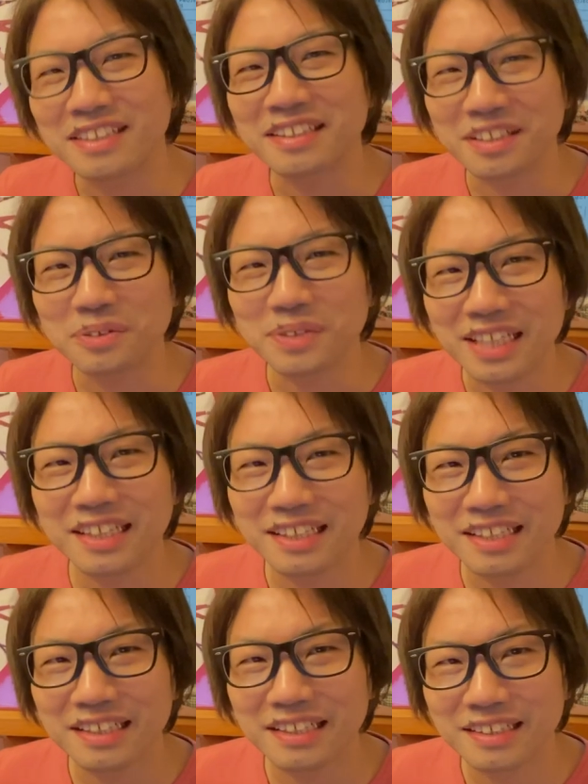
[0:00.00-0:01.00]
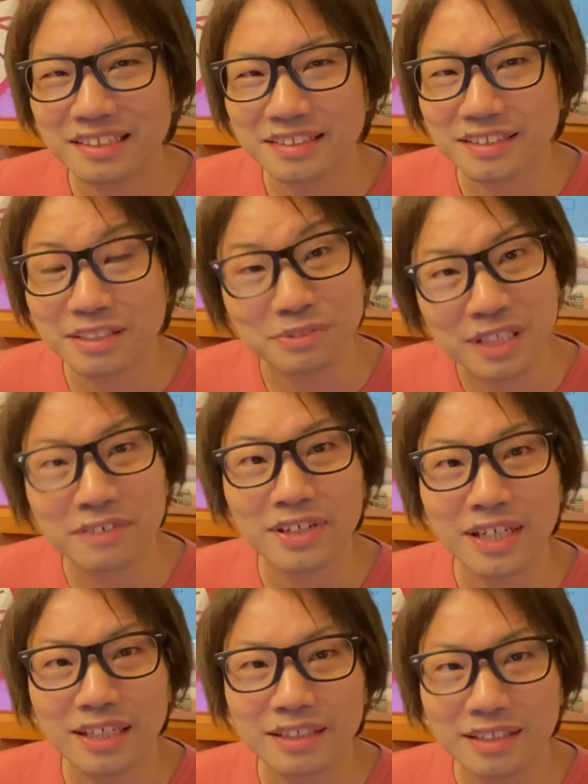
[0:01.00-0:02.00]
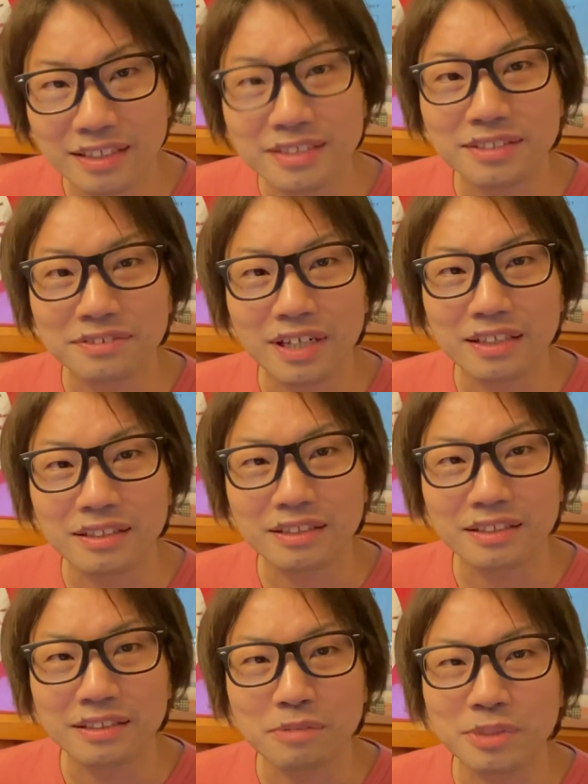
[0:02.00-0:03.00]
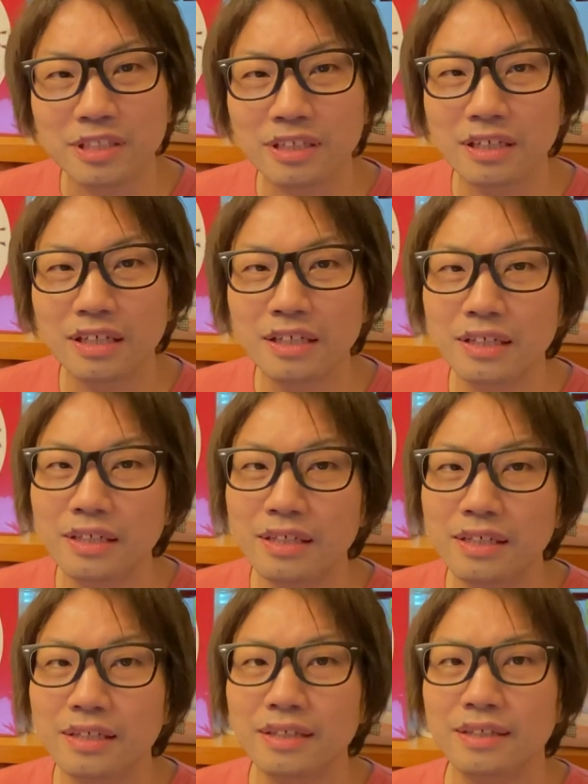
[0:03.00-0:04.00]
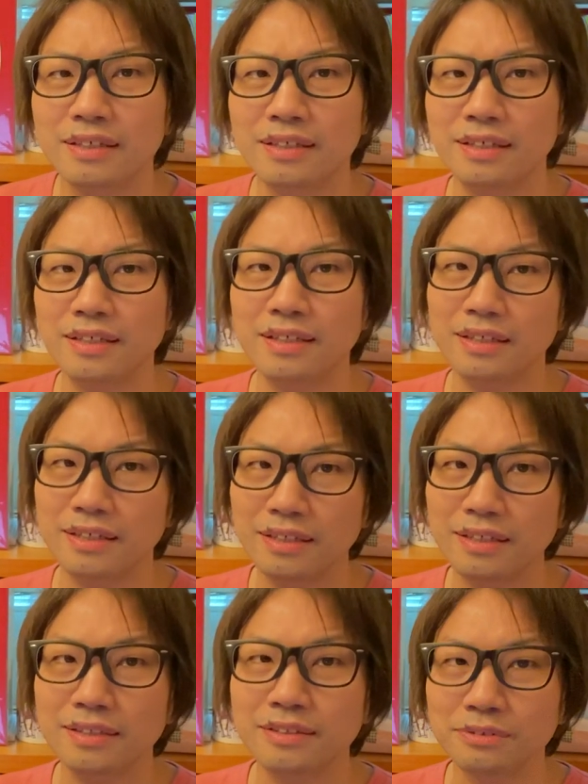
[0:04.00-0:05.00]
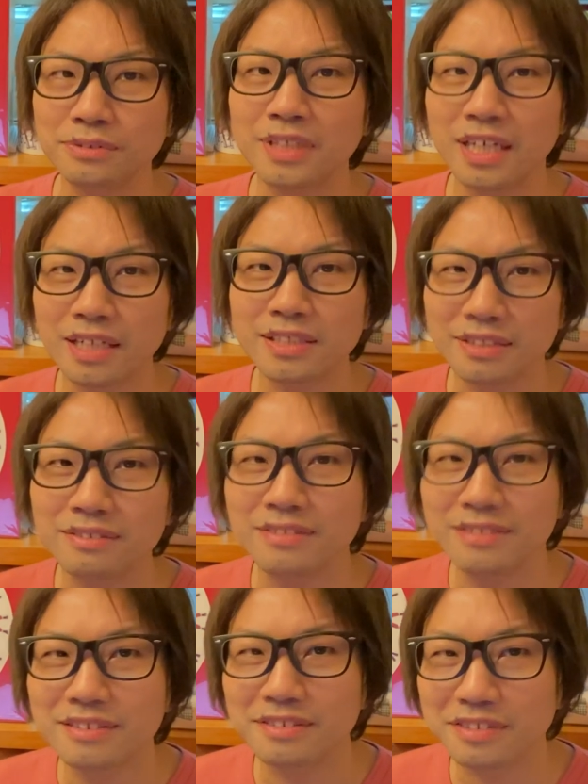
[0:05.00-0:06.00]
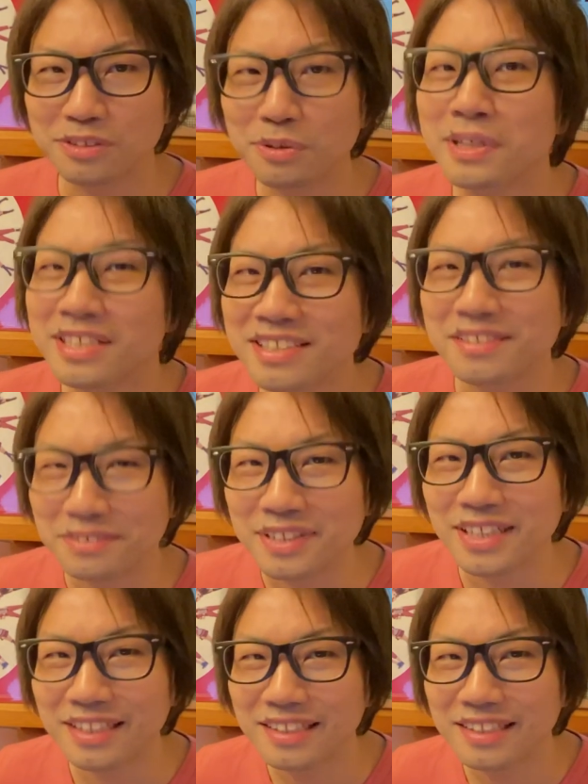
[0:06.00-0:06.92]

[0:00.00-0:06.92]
んだろうねで歌はダンスはってみたらあーってうならせるそういう感じですよね。